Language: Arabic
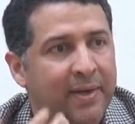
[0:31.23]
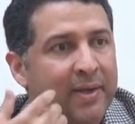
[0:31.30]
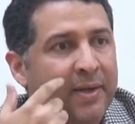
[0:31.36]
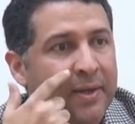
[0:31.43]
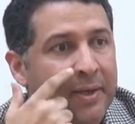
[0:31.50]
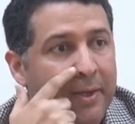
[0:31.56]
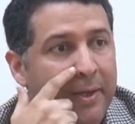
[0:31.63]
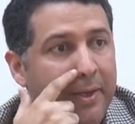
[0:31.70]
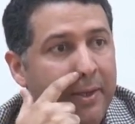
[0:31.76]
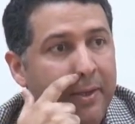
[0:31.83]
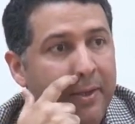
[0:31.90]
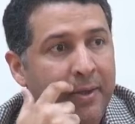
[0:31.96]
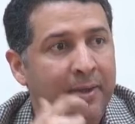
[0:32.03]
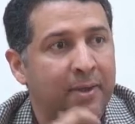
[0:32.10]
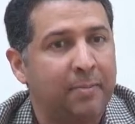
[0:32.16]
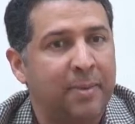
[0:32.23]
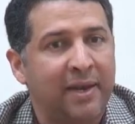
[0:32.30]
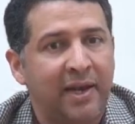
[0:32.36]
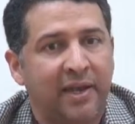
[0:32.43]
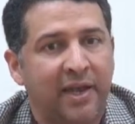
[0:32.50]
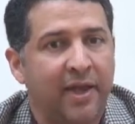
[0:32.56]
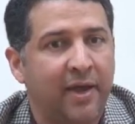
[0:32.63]
آه، بين
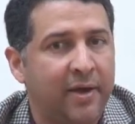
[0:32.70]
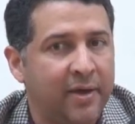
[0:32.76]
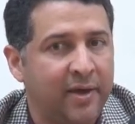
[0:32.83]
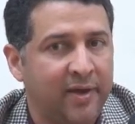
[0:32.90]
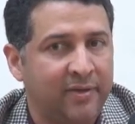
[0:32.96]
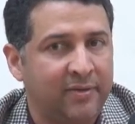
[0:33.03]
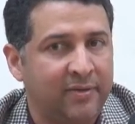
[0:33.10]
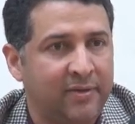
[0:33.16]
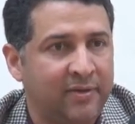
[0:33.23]
الكيانات